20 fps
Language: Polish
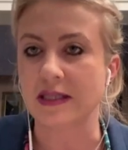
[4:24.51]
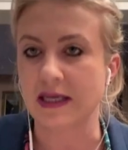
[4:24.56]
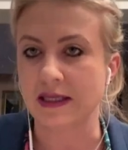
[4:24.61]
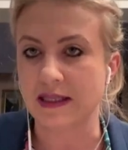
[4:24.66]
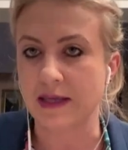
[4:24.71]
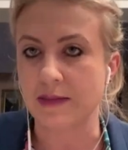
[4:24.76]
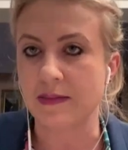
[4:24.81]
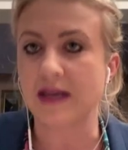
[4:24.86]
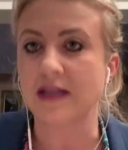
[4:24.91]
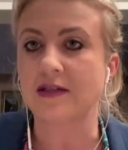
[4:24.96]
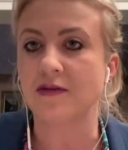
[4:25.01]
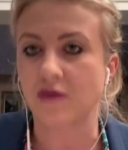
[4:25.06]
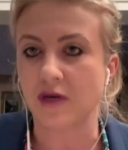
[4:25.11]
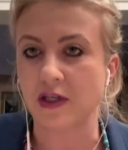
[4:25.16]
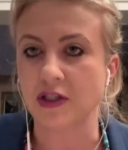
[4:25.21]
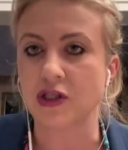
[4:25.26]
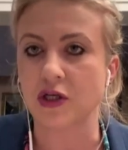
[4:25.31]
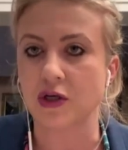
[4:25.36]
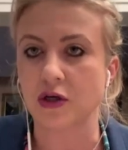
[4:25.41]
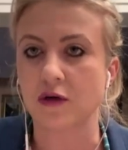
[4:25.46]
na temat
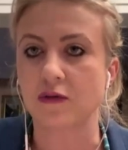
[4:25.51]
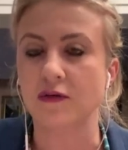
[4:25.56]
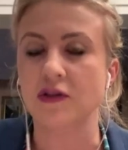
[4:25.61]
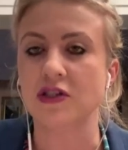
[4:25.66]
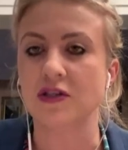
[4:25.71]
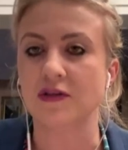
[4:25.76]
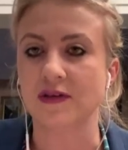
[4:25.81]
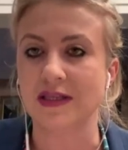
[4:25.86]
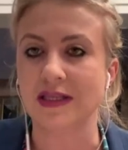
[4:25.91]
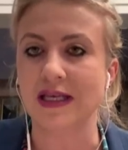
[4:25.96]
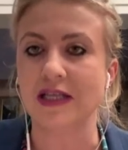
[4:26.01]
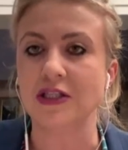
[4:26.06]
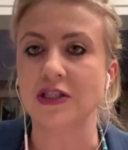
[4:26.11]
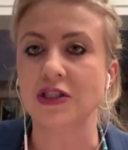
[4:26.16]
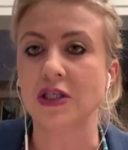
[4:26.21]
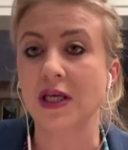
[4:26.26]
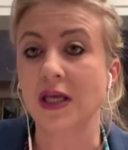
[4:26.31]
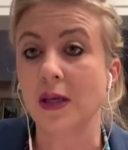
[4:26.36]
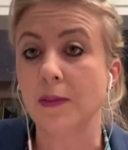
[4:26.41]
właśnie COVID-19